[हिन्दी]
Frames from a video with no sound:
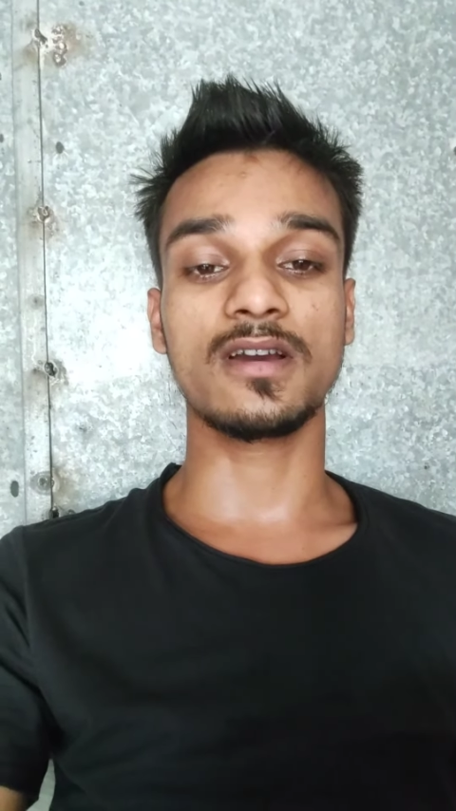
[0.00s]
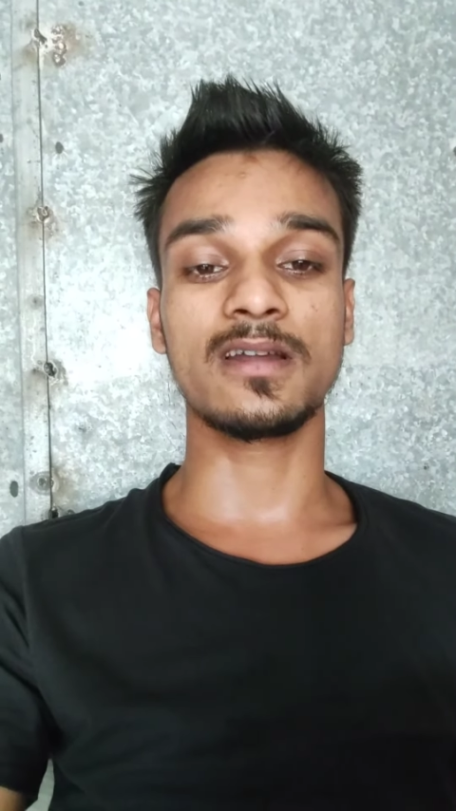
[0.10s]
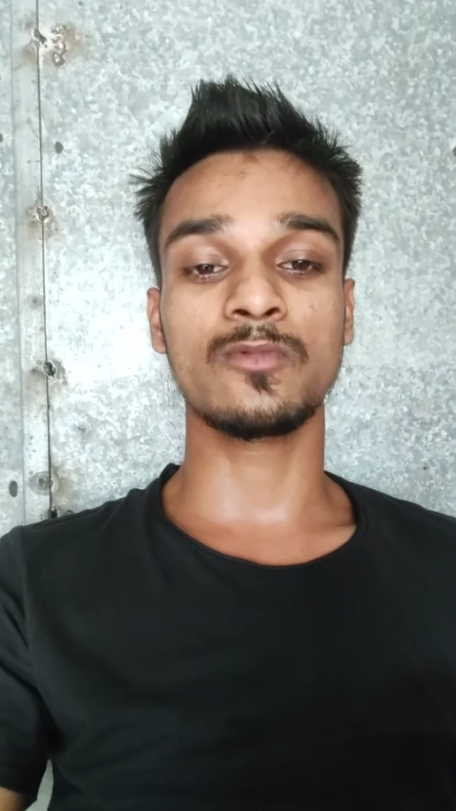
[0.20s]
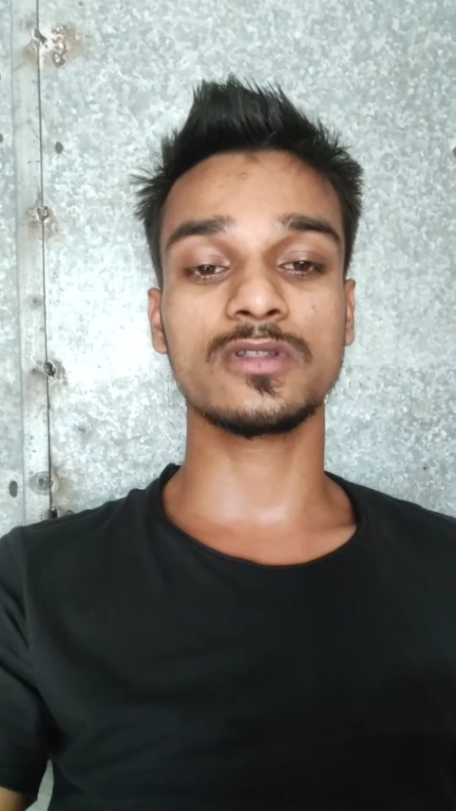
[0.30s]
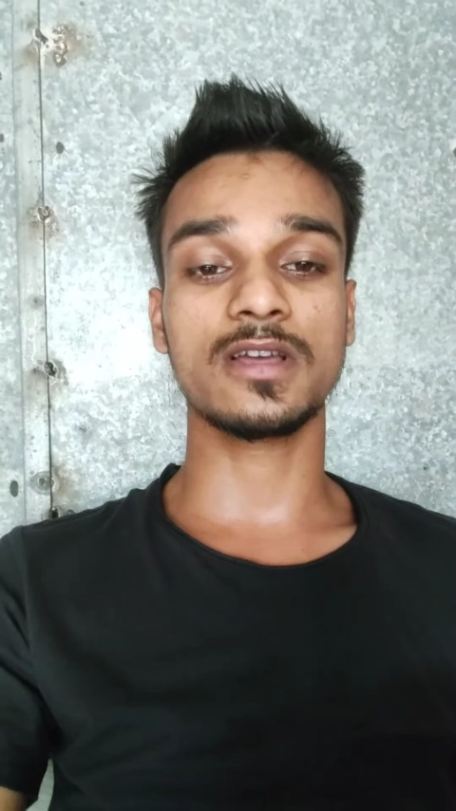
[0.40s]

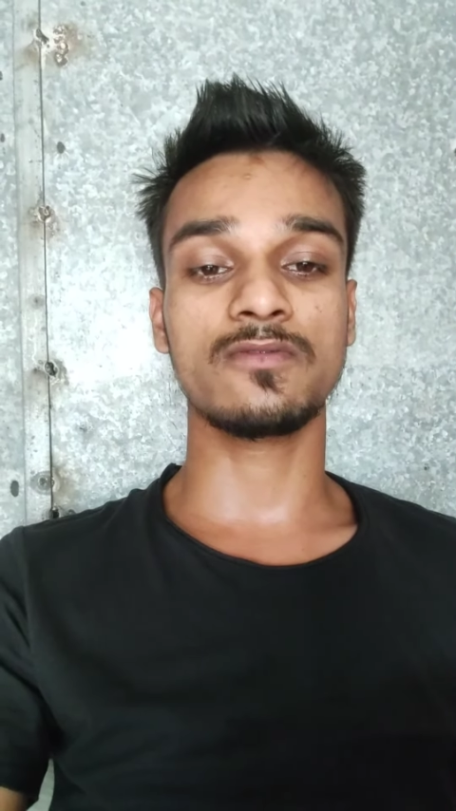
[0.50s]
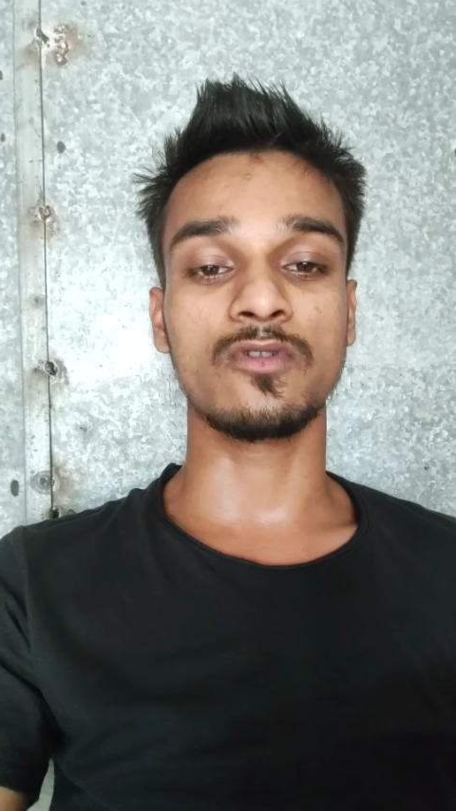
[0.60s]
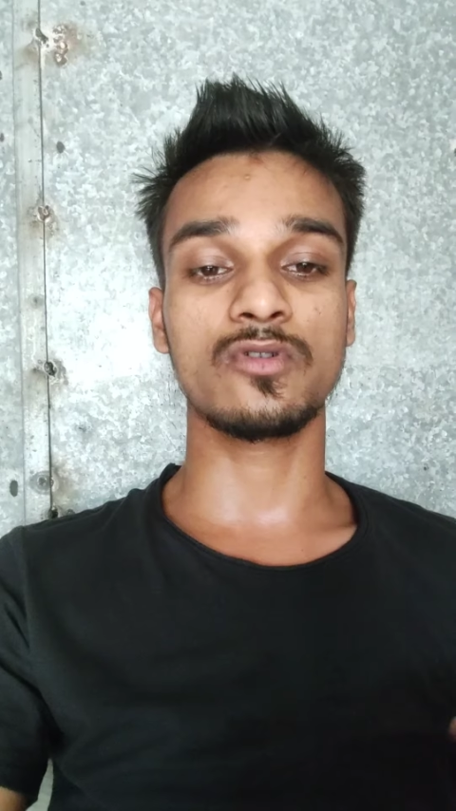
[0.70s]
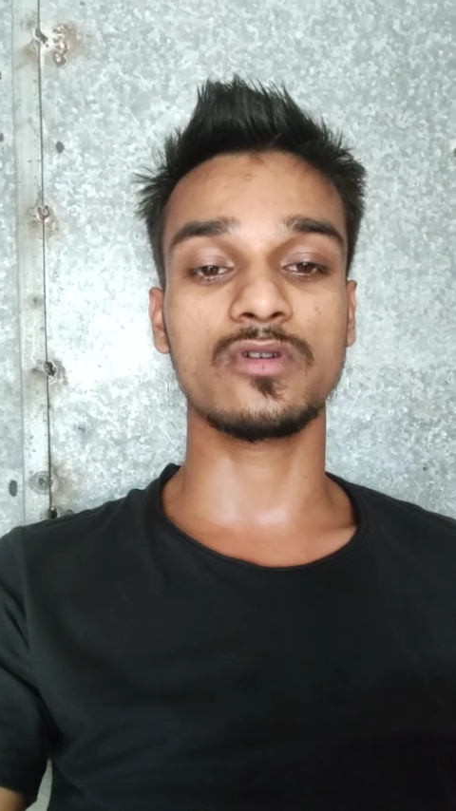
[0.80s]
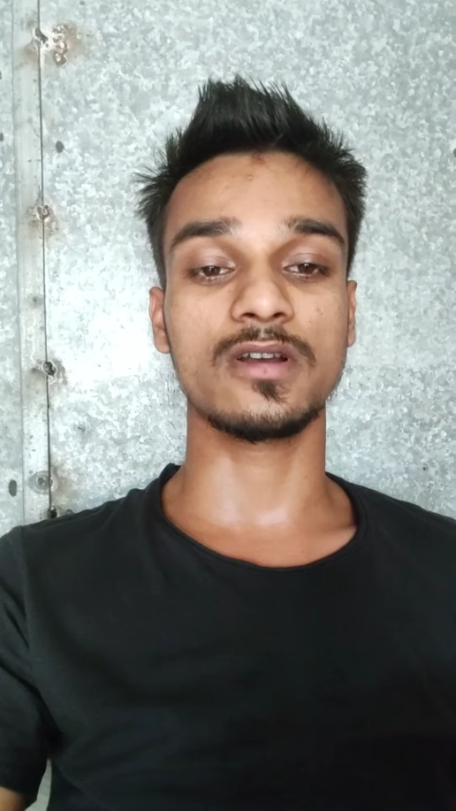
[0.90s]
गर्म होता है
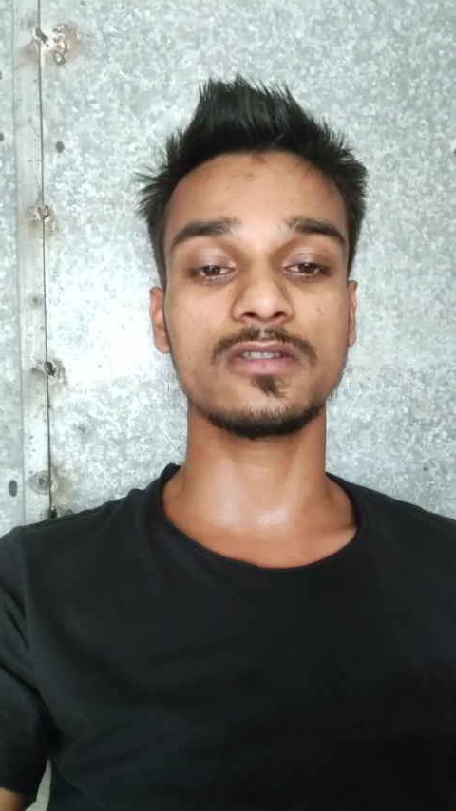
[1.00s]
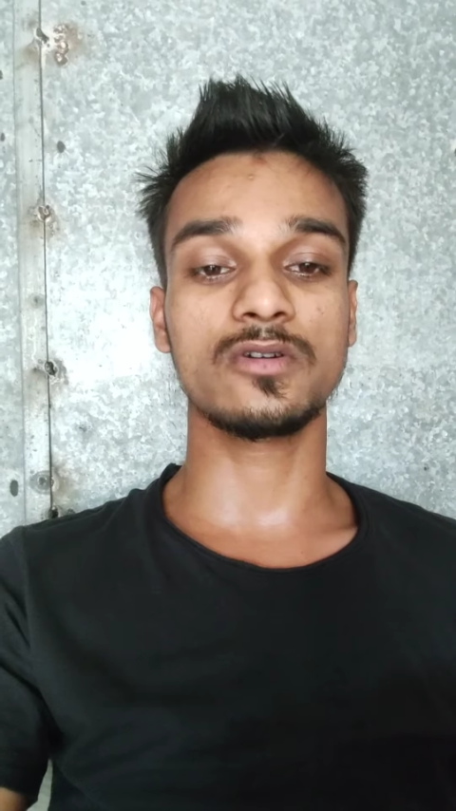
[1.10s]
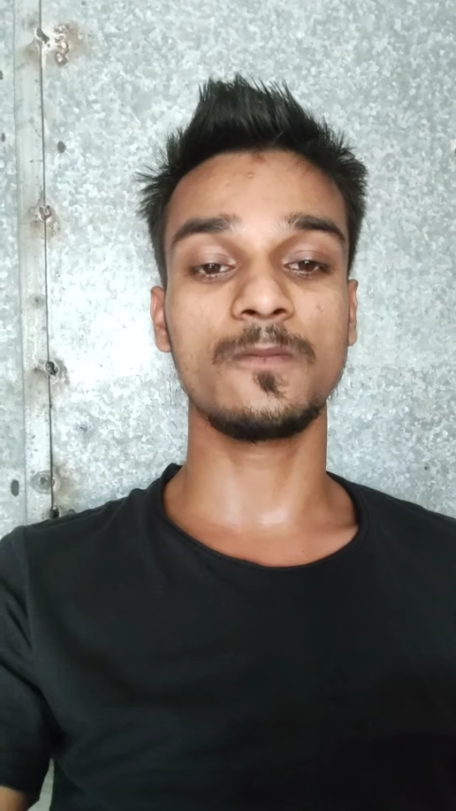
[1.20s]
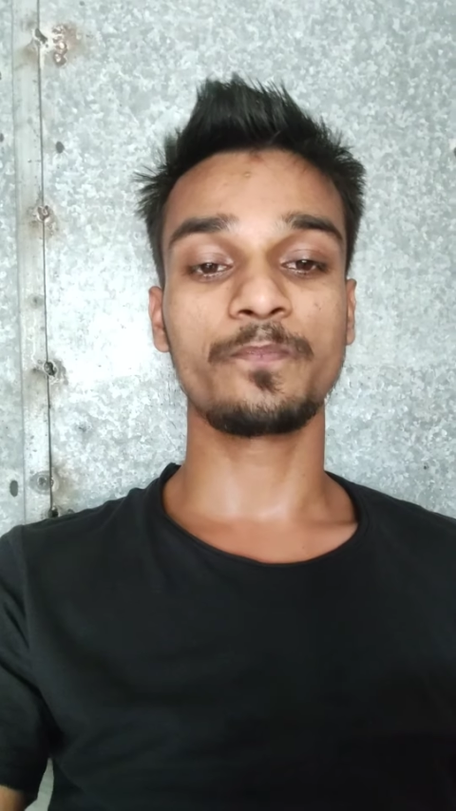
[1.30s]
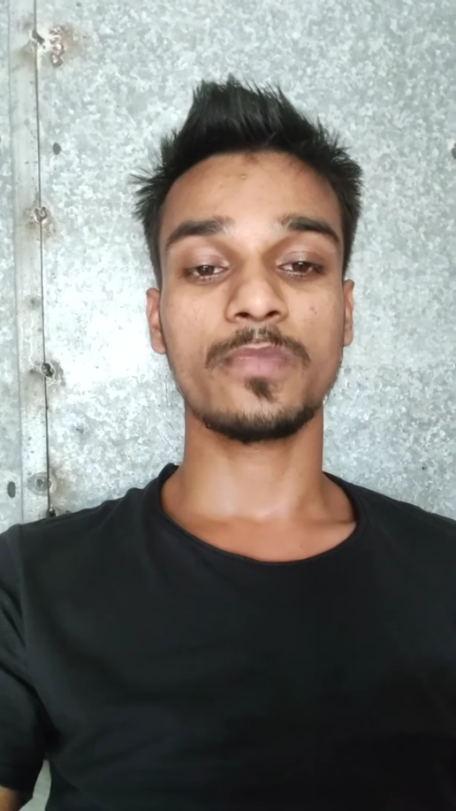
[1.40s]
फ़ोन को रख
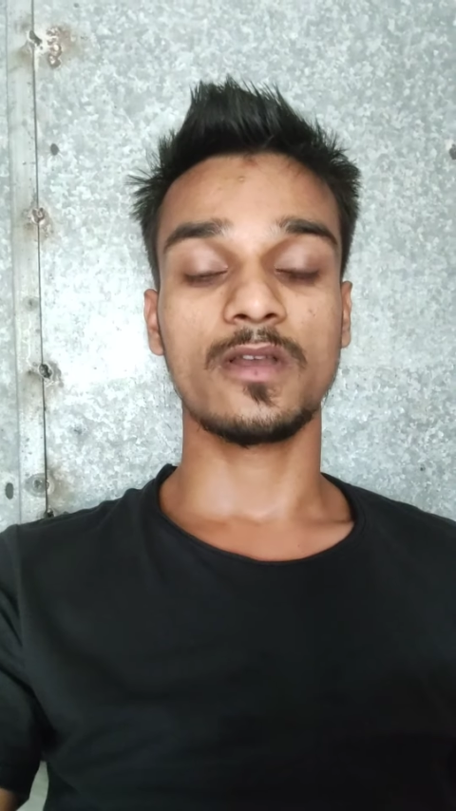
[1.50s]
दो